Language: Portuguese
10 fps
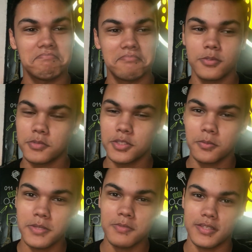Só não digo
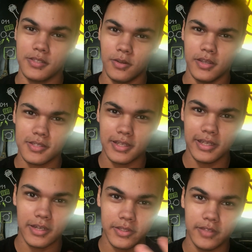mesmo das senhorinhas que
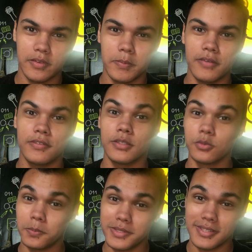ligaram a TV para ver a
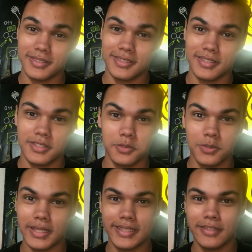dupla sertaneja e do
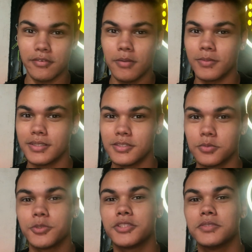nada tava uma banda de
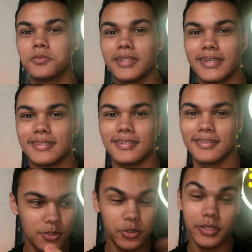um monte de moleque
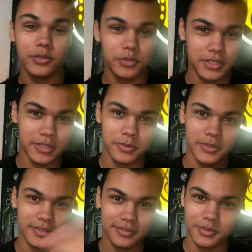lá, se jogando no chão
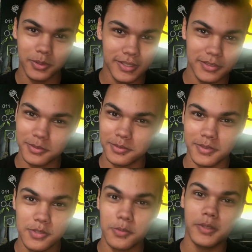e tocando
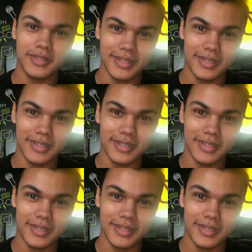instrumento